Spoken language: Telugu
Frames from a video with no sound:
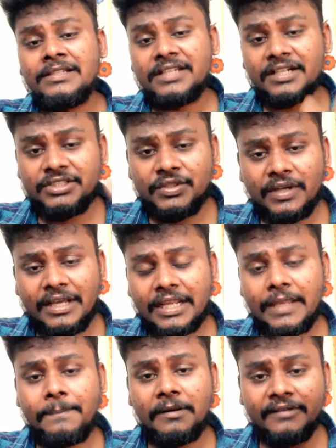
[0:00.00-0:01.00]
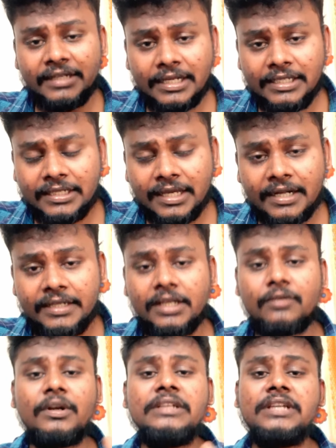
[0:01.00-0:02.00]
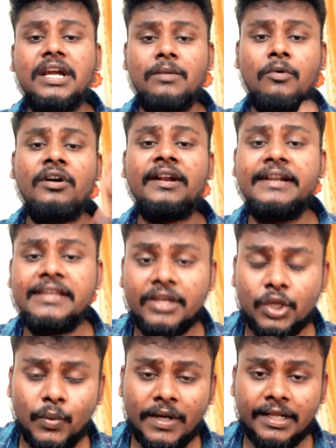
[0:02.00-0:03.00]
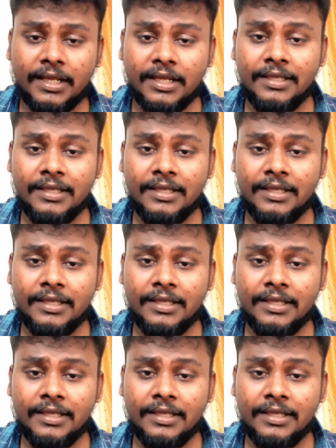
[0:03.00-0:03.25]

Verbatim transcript: చిరంజీవి గారికి పవన్ కళ్యాణ్ గారు అంటే కూడా జగన్మోహన్ రెడ్డి ఎక్కువట